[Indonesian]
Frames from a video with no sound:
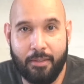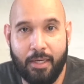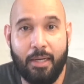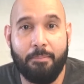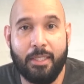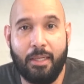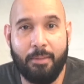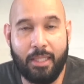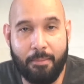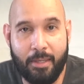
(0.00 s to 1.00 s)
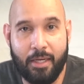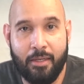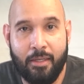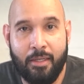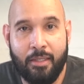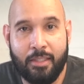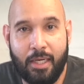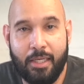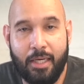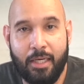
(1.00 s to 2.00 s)
Nah pertama-tama
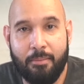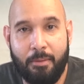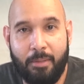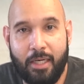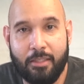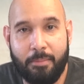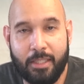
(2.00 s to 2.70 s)
saya ingin membahas